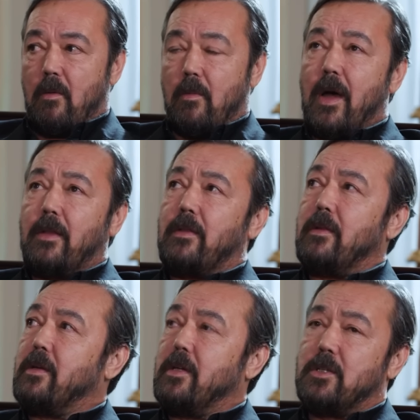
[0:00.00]
Ben
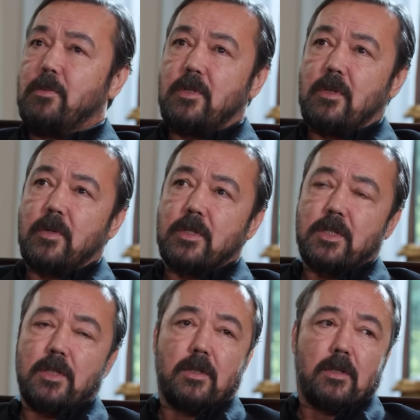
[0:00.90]
hiçbir zaman
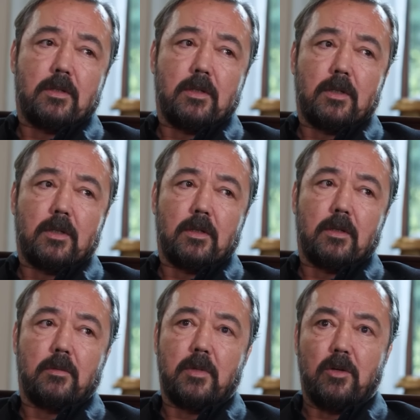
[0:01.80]
şiddeti
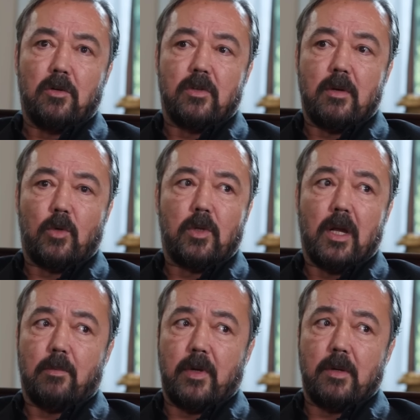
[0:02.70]
bir yöntem
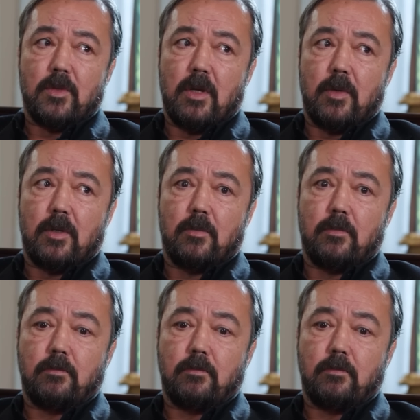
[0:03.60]
olarak benimsemedim.